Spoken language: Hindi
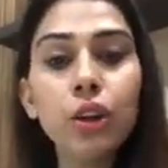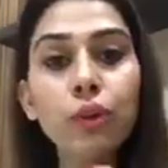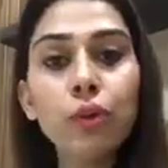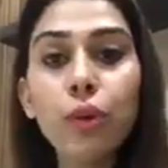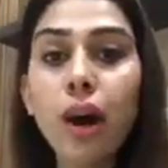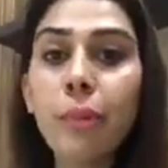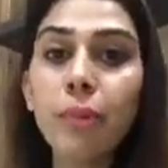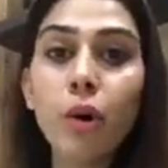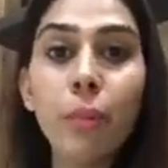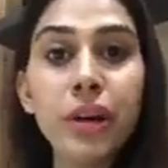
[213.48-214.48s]
तो वो
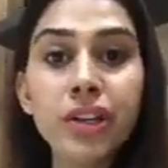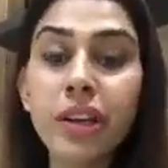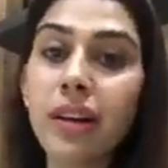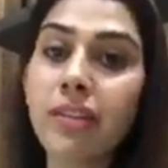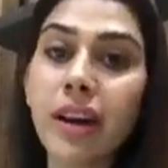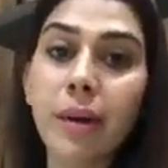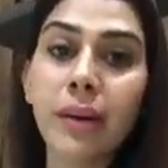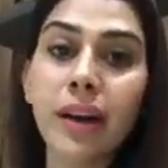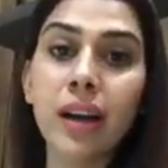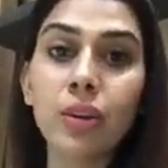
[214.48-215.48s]
आपको ऑपरेशन करवाना
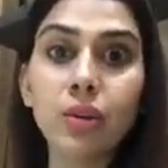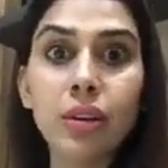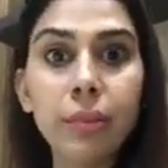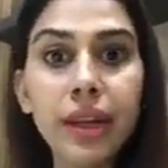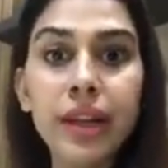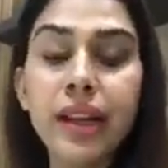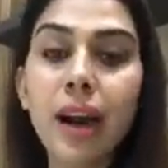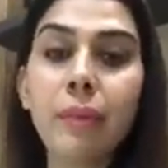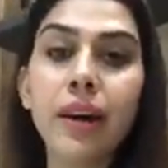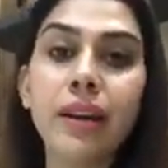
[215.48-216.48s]
पड़ेगा तो तभी ही
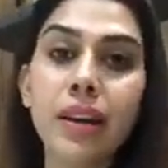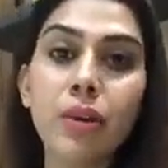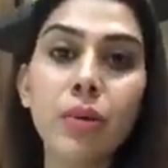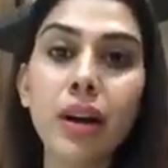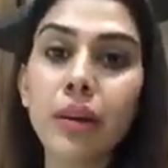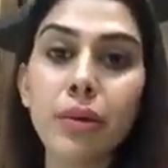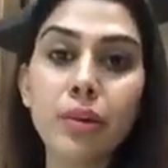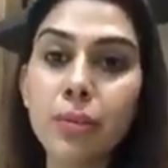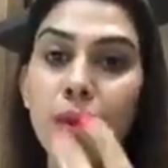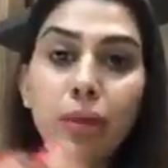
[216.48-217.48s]
आपका ठीक होगा क्योंकि
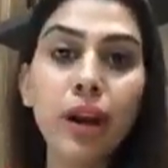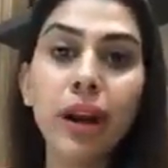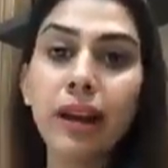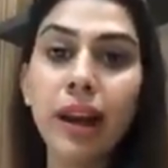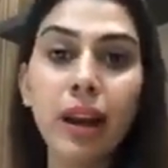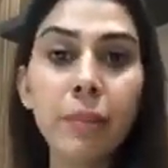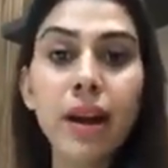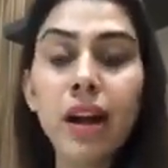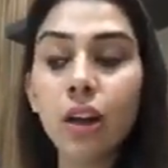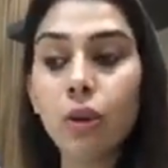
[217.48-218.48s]
उसमें वी कांट हेल्प
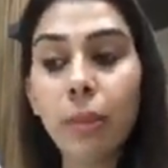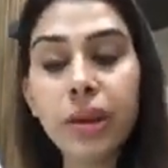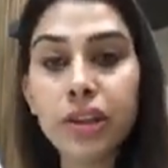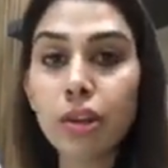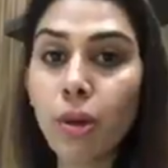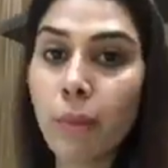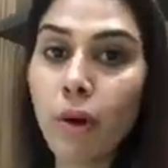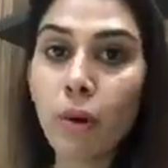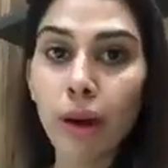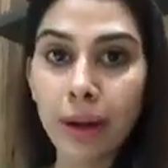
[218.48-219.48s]
तो ऑपरेशन तो आपका
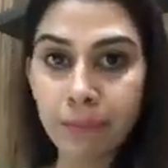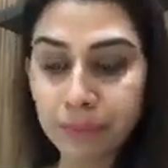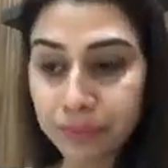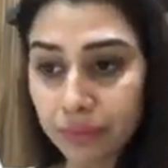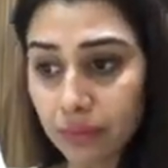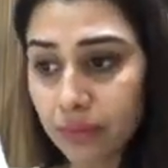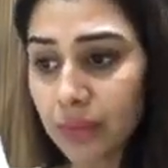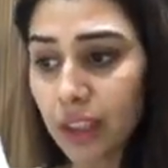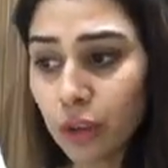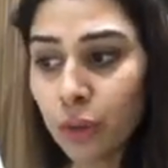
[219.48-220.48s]
होगा ही
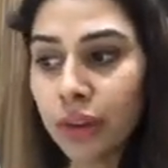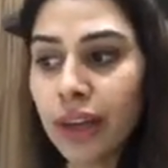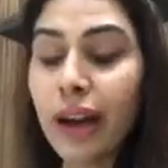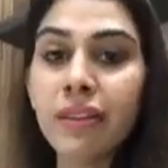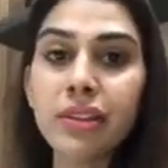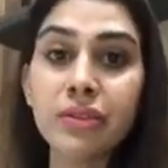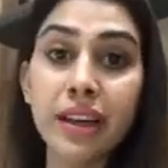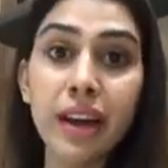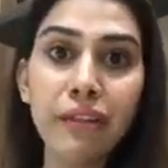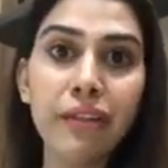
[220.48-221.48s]
तो देन आई वॉज
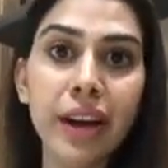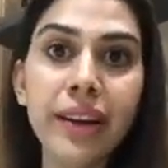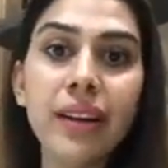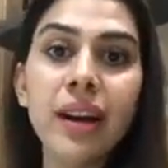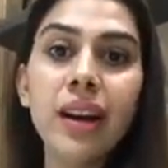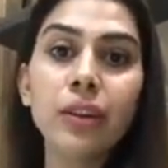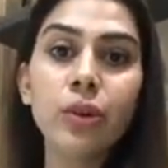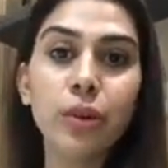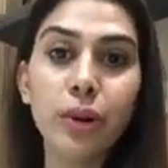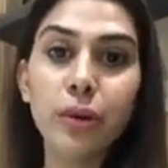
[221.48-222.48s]
वेरी अफ्रेड
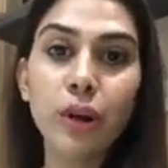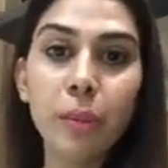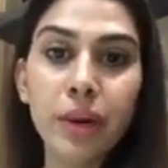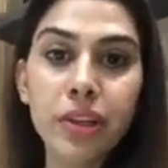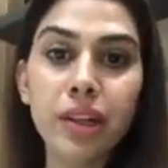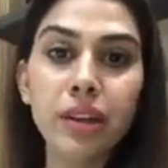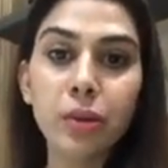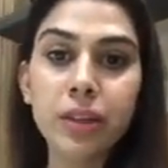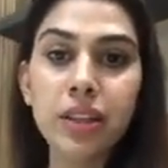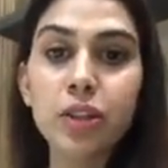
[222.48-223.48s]
तो क्योंकि ऑपरेशन तो
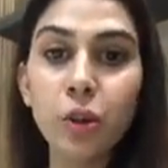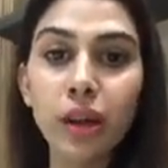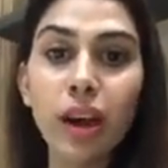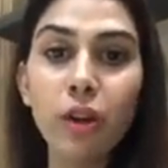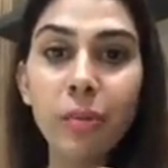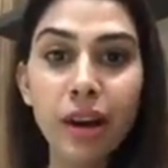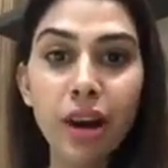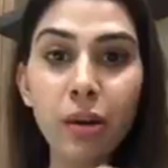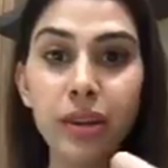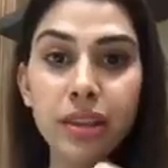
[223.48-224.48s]
किसी छोटा हो बड़ा
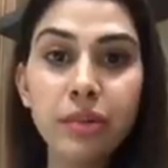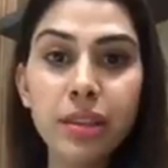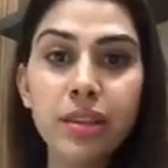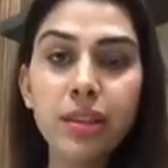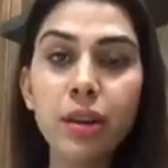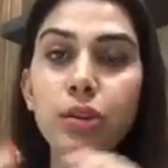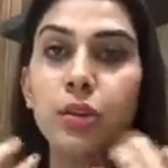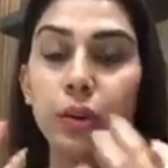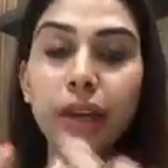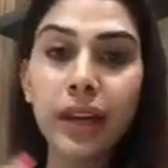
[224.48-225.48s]
हो किसी भी चीज़ का हो
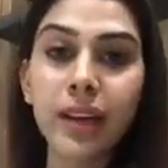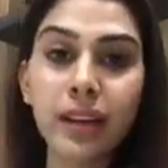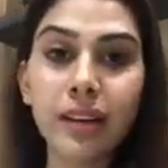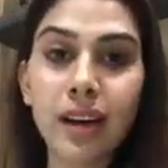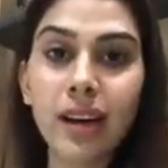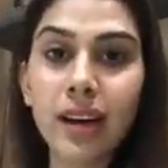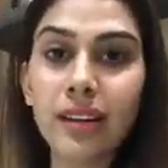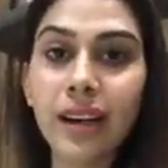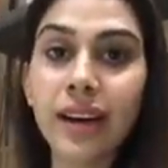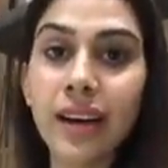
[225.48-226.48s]
सुन के ही डर
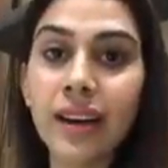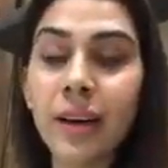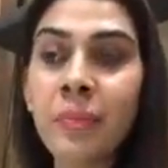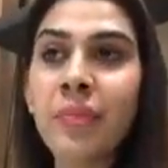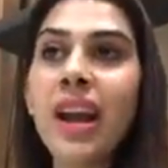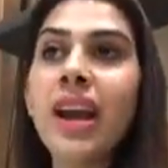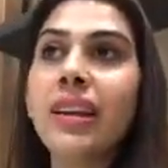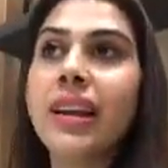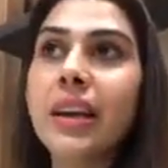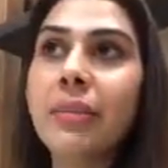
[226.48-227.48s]
लगता है है ना
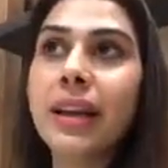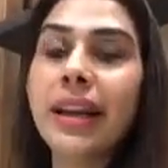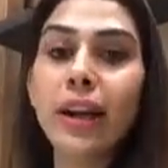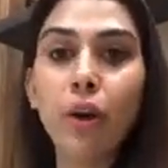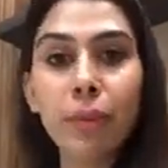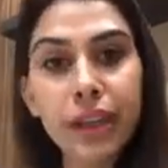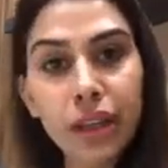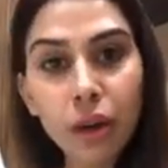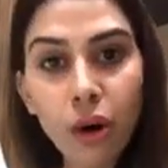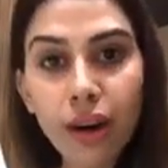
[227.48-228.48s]
देन मैंने एक
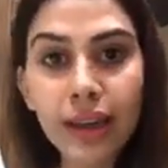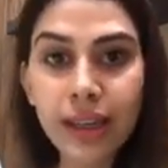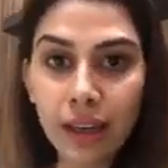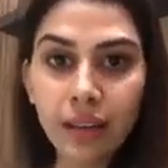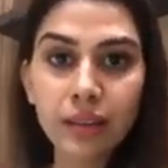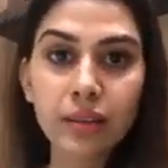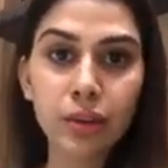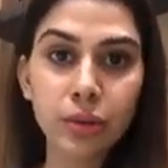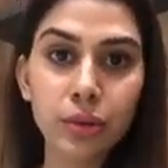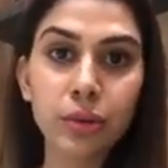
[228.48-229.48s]
ओपिनियन और लिया
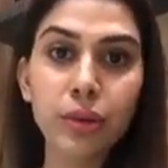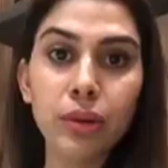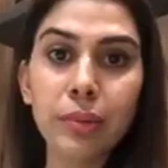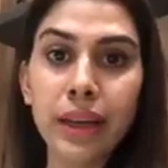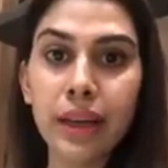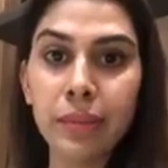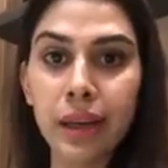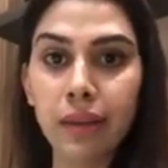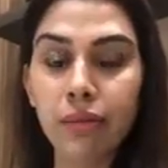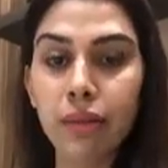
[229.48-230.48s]
तो मैंने
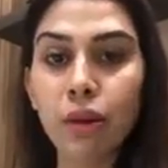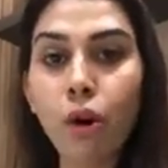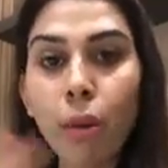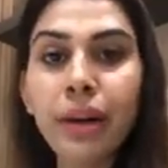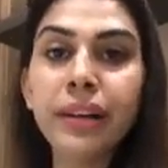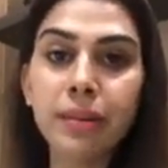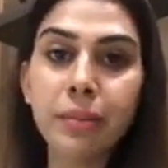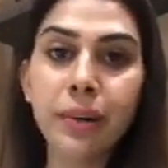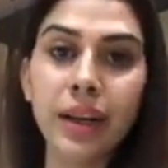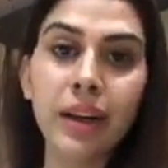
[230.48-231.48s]
मतलब गवर्नमेंट
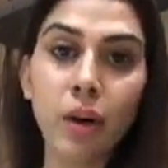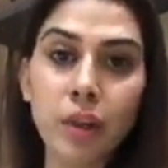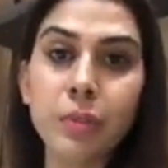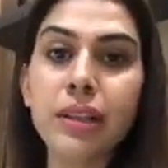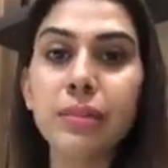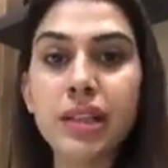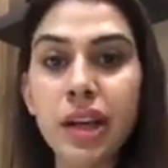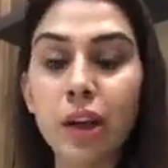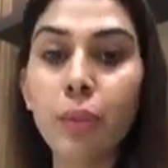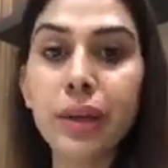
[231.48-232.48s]
में हॉस्पिटल में
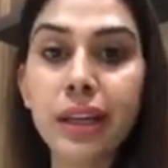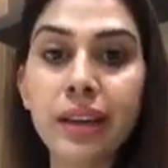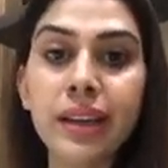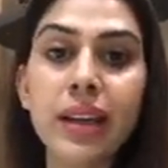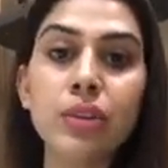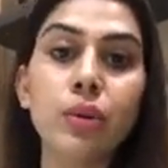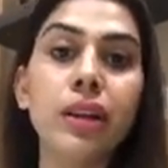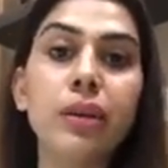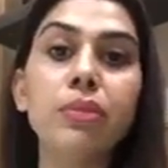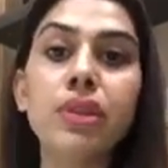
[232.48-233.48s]
जाके ओपिनियन लिया सो so
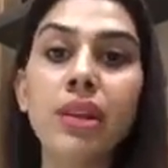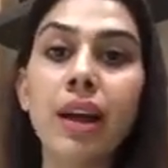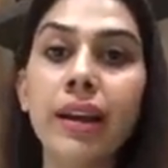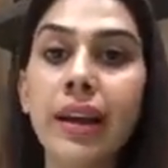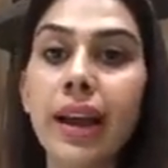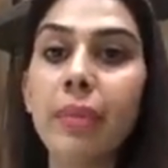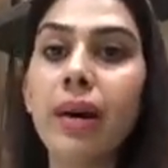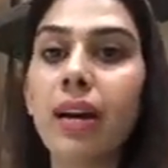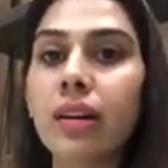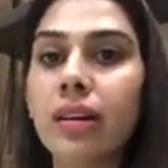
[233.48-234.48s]
दैट मुझे था कि एक
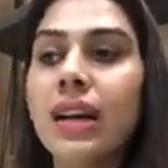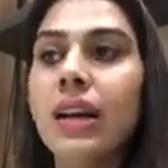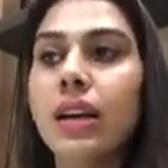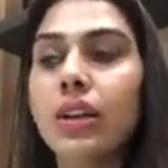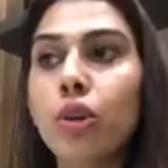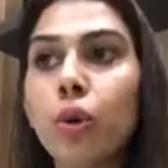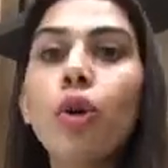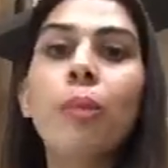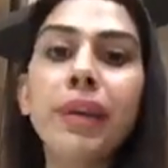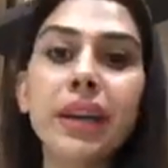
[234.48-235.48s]
बार
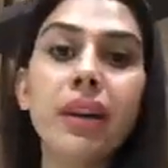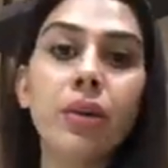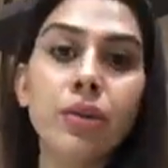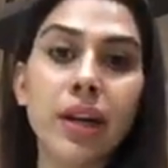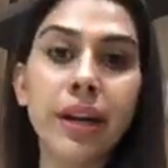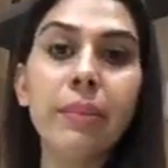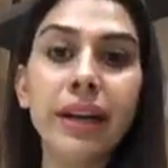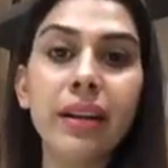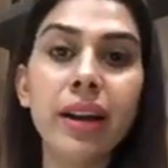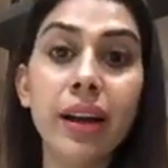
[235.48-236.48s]
दोनों ओपिनियन हो जाएं
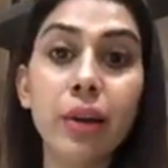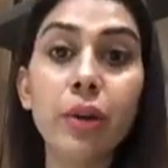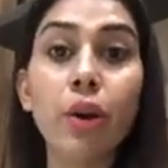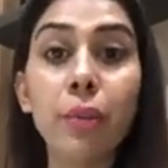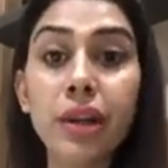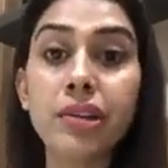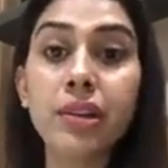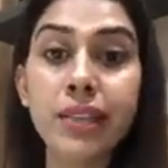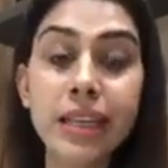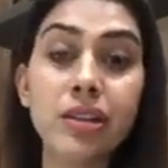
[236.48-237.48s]
बेटर है क्योंकि
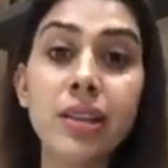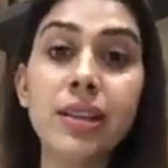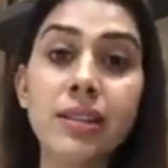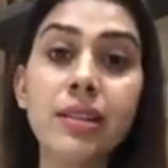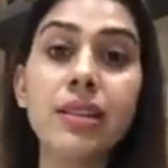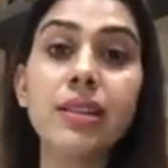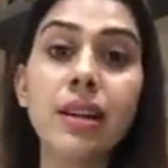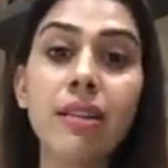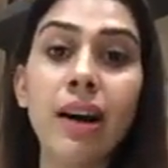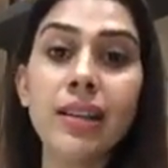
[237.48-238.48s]
ऑपरेशन सर्जरी जैसी चीज़
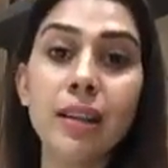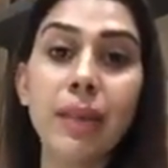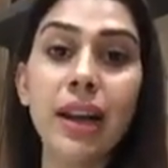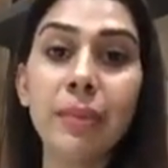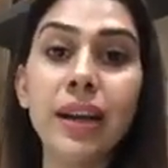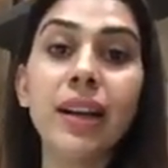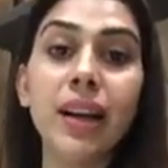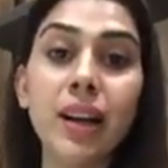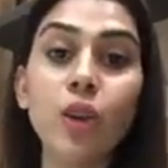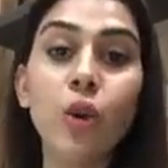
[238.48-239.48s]
करवाने से पहले बेटर
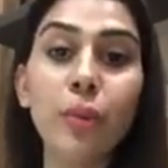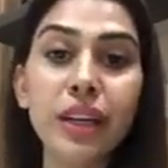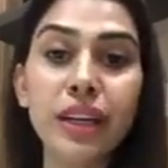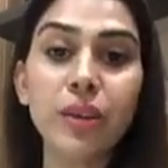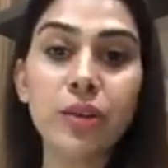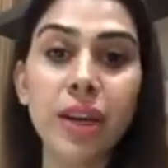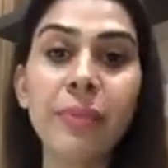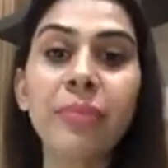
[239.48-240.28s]
है कि दो ओपिनियन हो जाएं